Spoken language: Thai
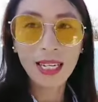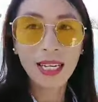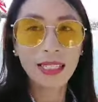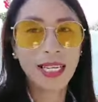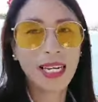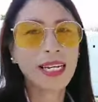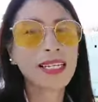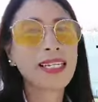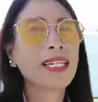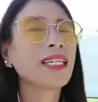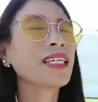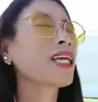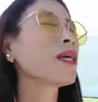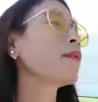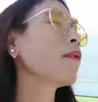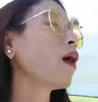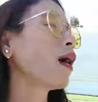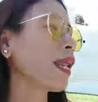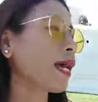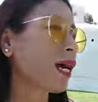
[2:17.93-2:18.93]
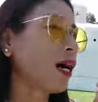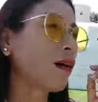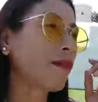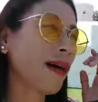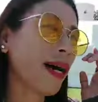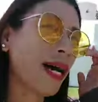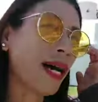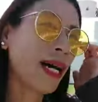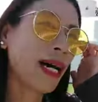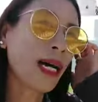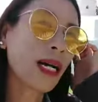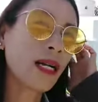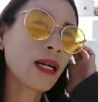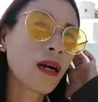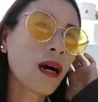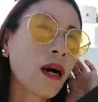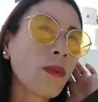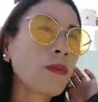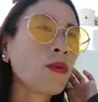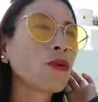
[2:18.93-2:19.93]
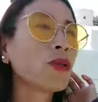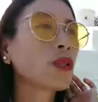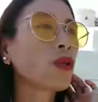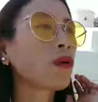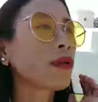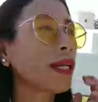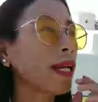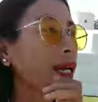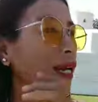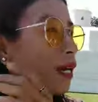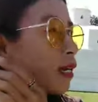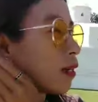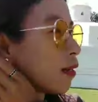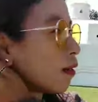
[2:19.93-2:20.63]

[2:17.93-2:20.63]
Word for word: แต่ก็อย่างที่กี้บอกแหละค่ะว่าข้อมูลตรงเนี้ย